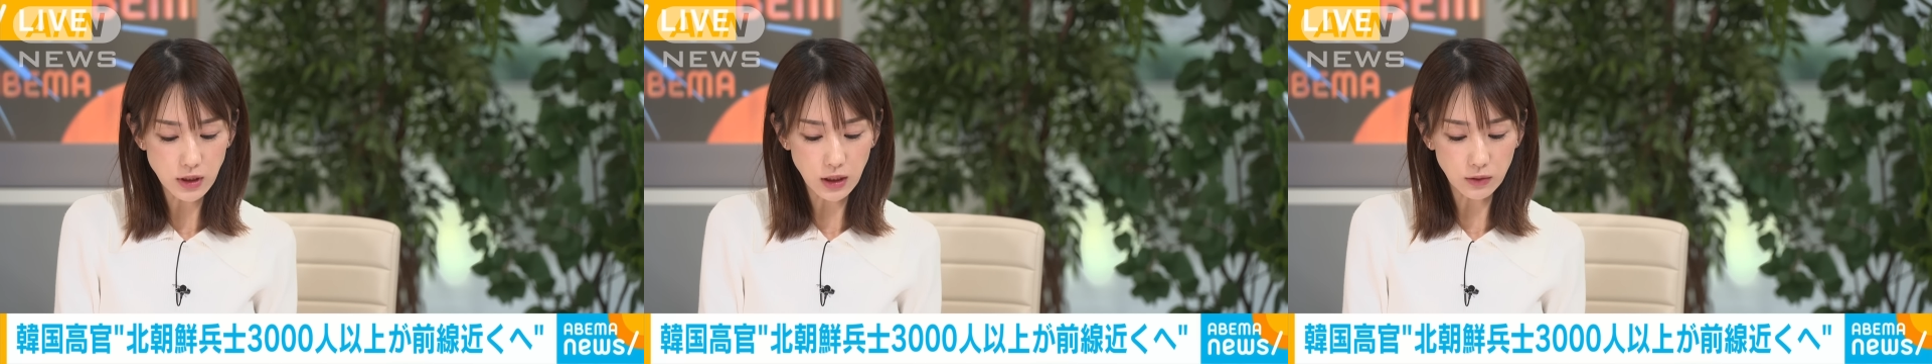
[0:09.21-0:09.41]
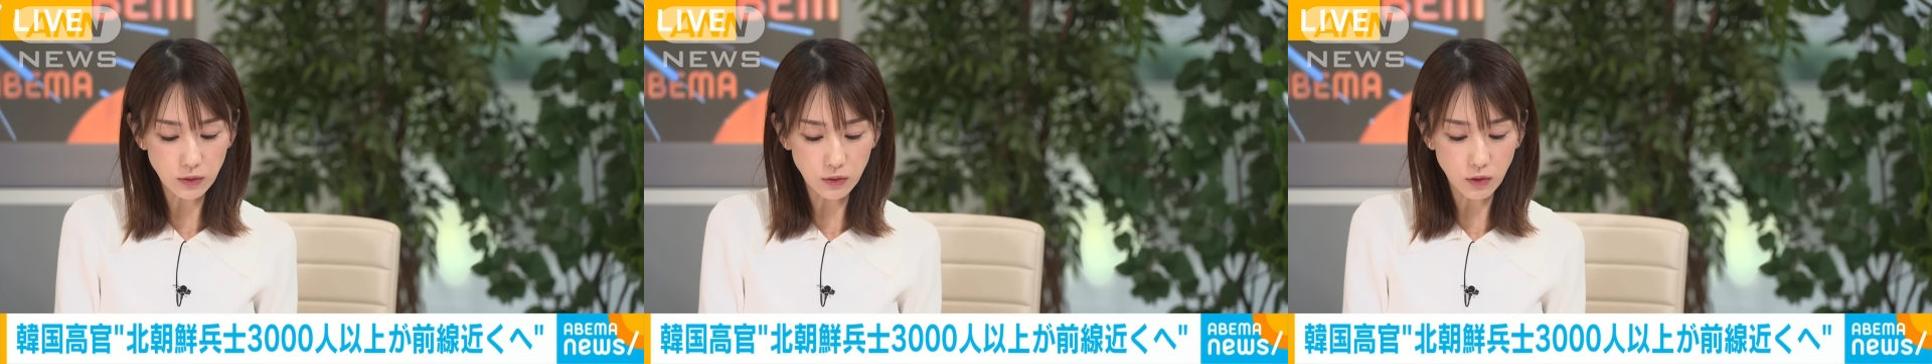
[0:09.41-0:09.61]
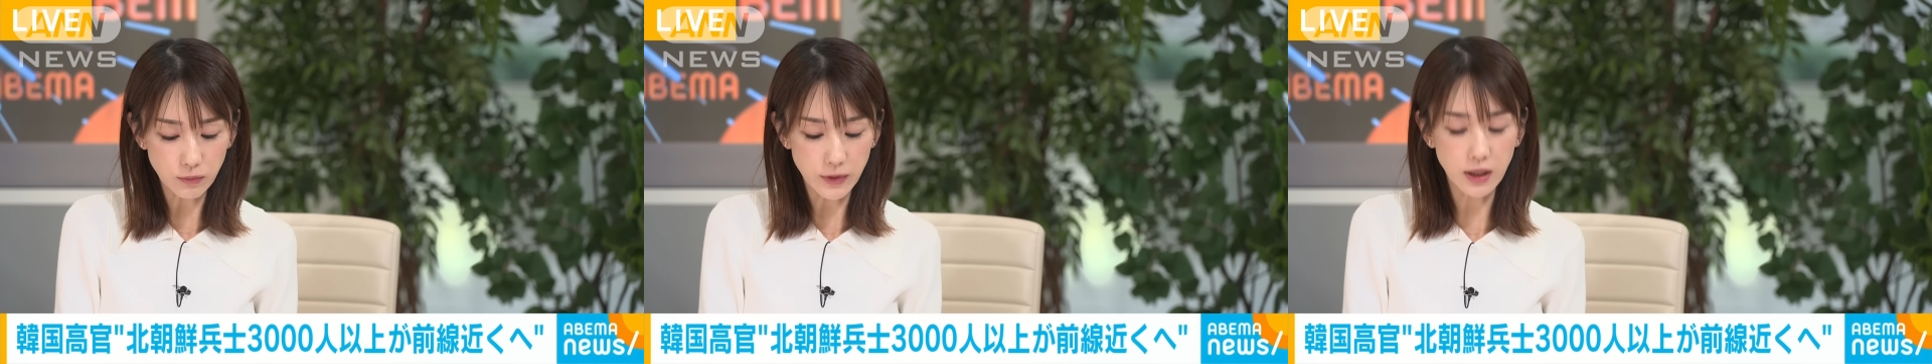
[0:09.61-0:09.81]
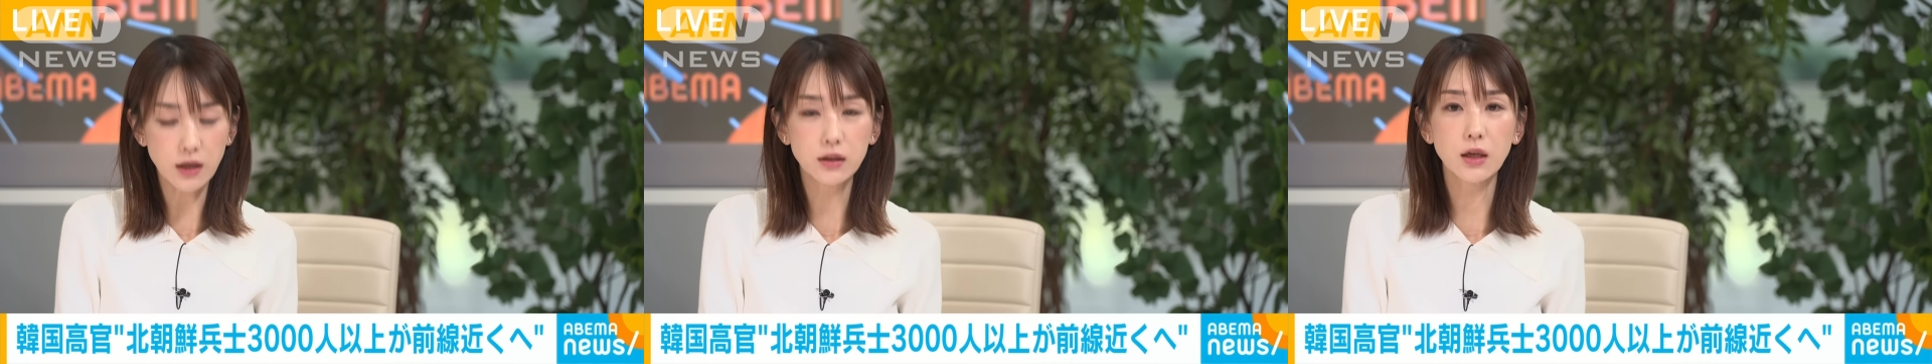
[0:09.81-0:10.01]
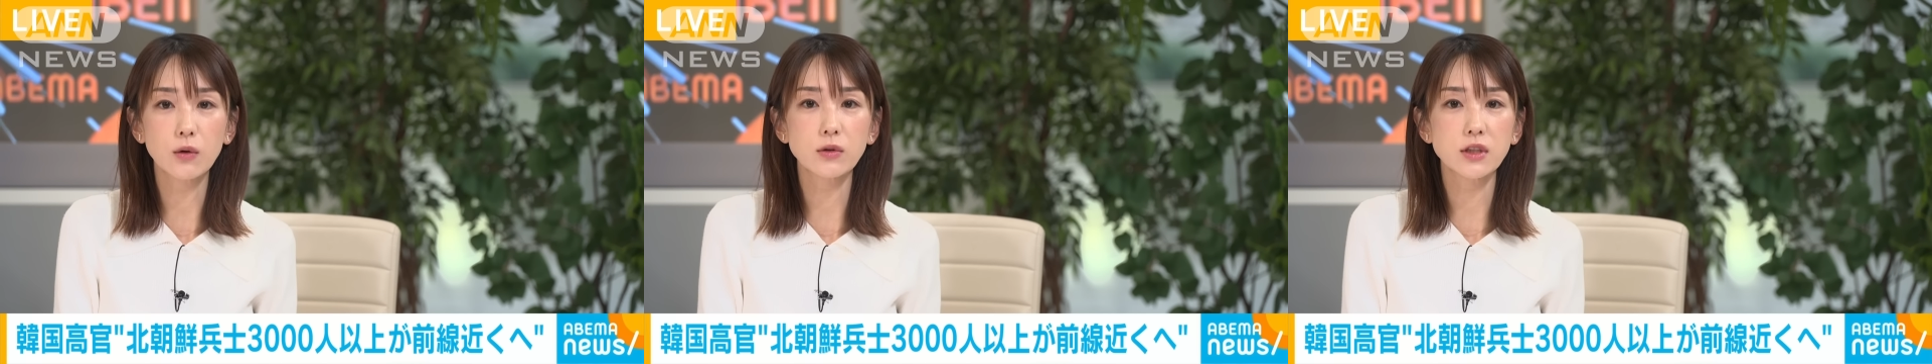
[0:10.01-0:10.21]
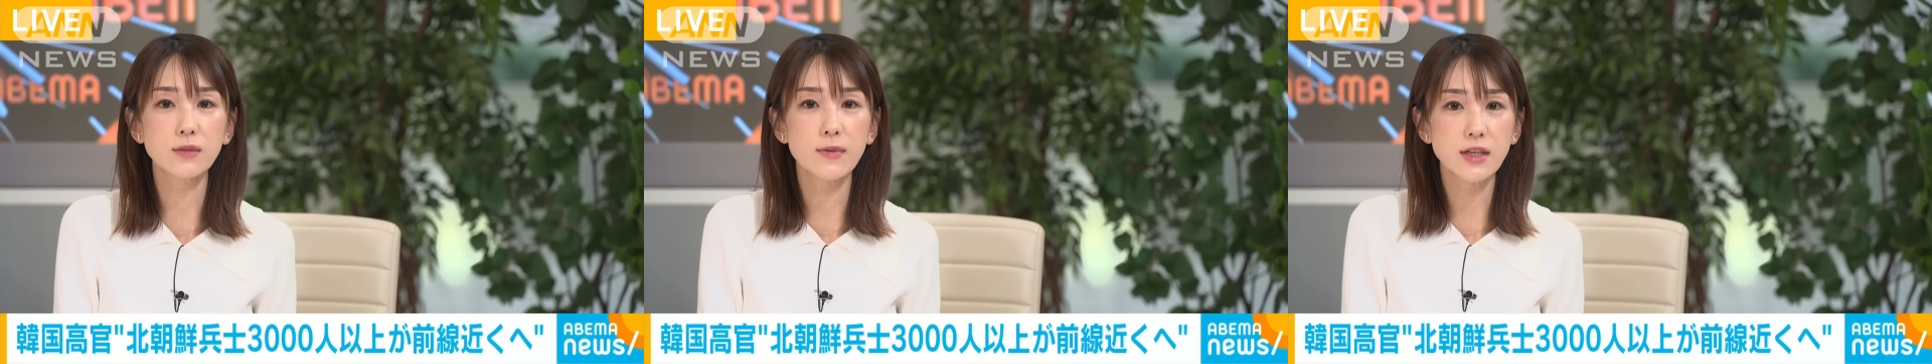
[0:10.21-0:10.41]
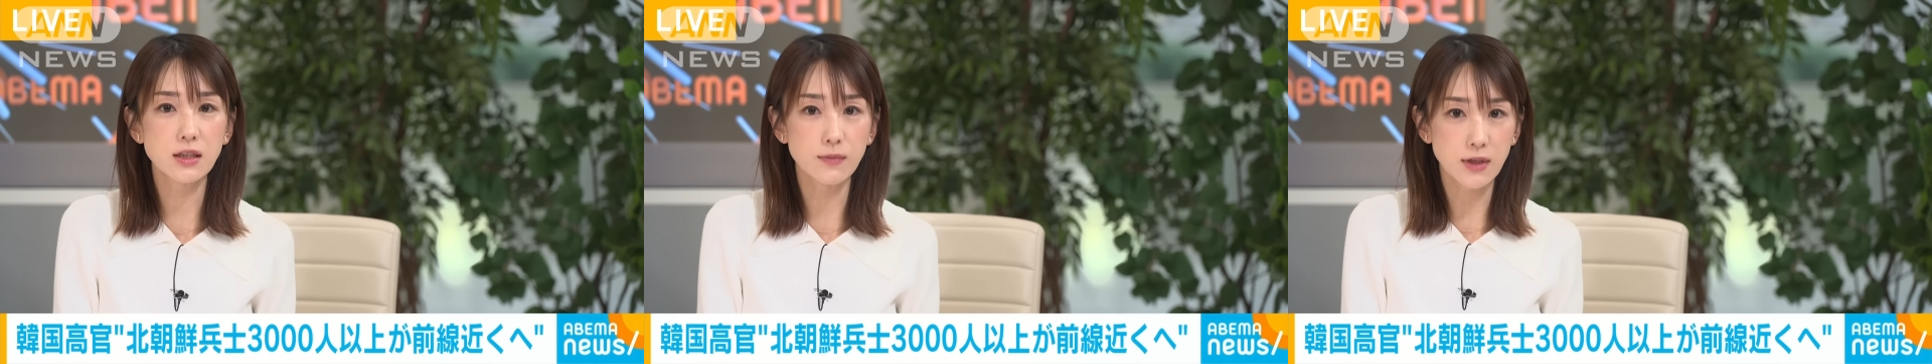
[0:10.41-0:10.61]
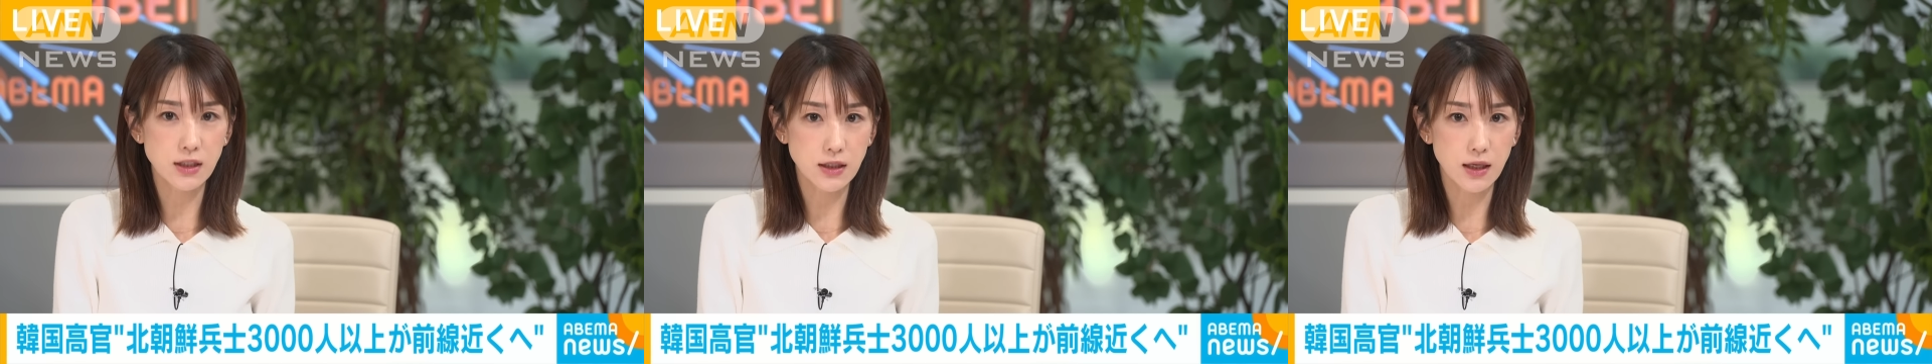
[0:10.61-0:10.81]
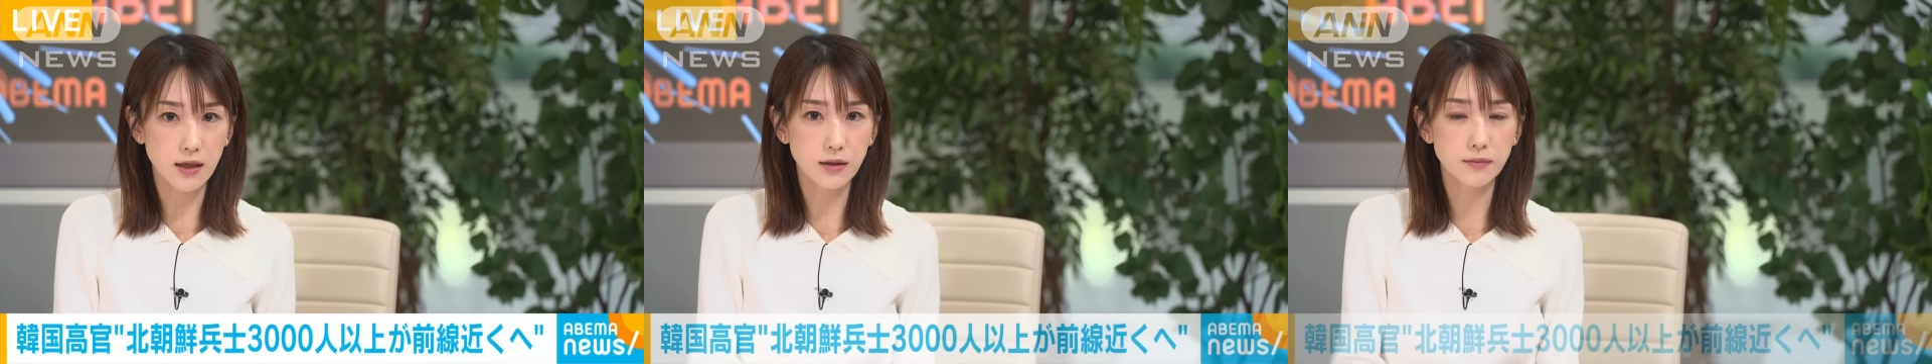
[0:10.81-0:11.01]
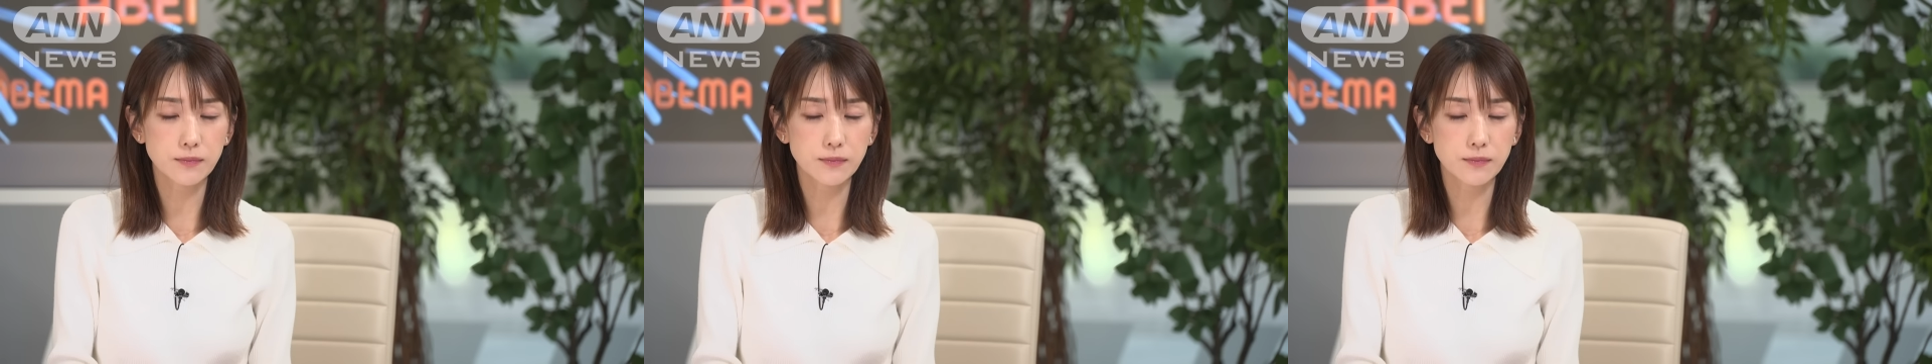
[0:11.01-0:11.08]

したとの見方を示しました